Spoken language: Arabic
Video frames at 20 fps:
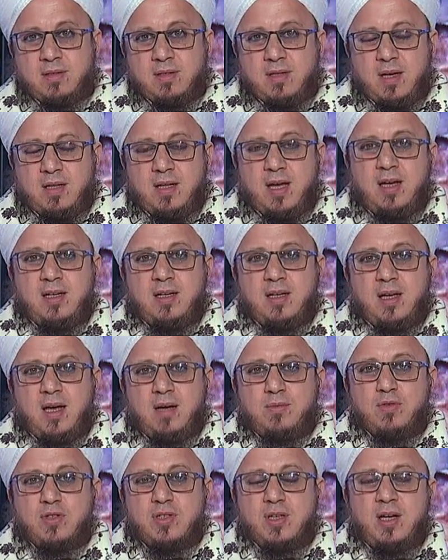كذلك
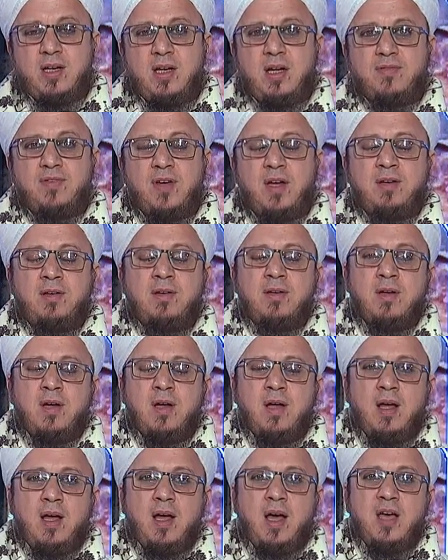مصنفا
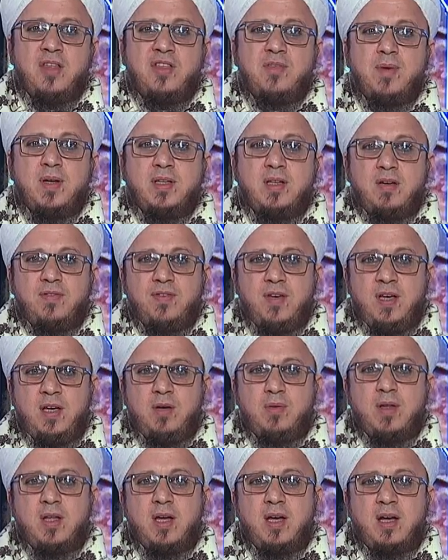أثبت فيه
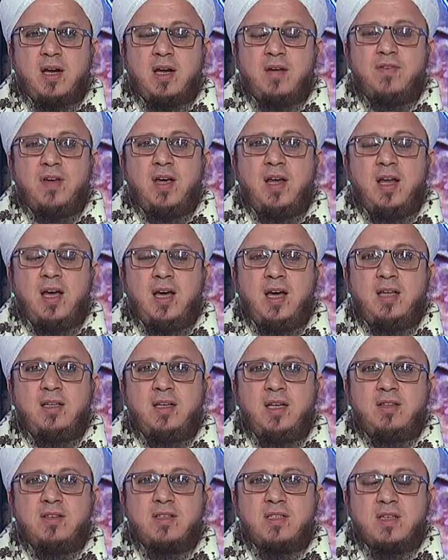وذكر فيه
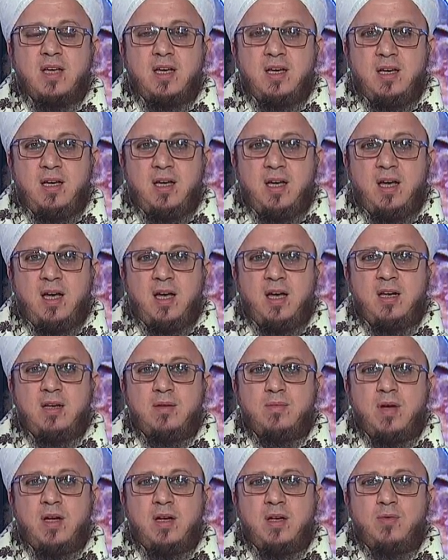الأحاديث الصحيحة
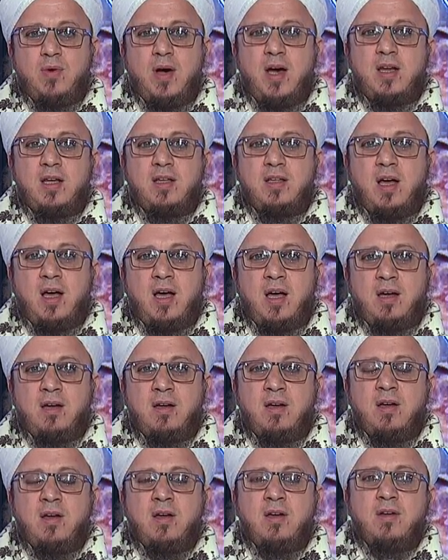الواردة
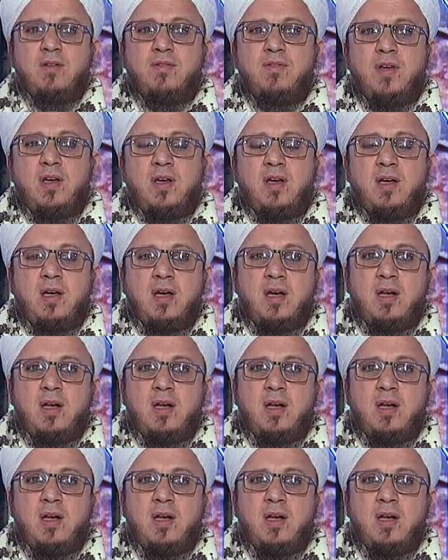في